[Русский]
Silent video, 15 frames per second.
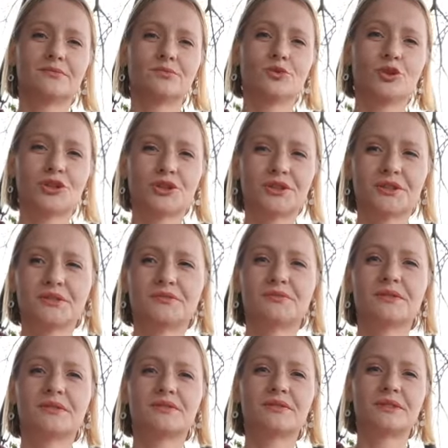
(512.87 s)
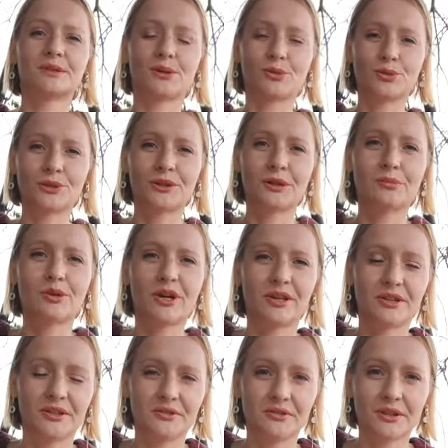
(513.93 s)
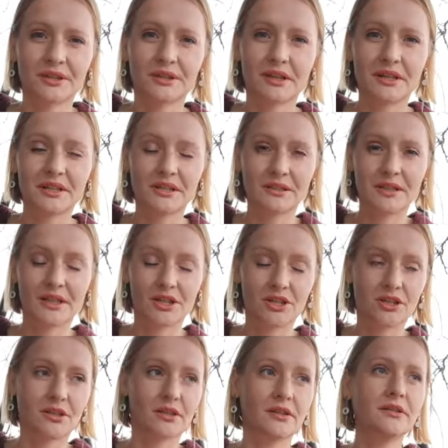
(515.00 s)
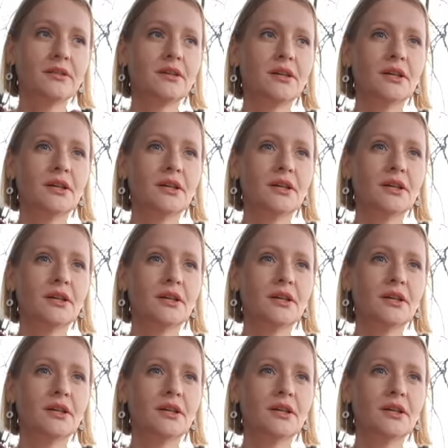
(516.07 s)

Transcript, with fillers: Может это вызвать какой-то обратный эффект растяжки, да?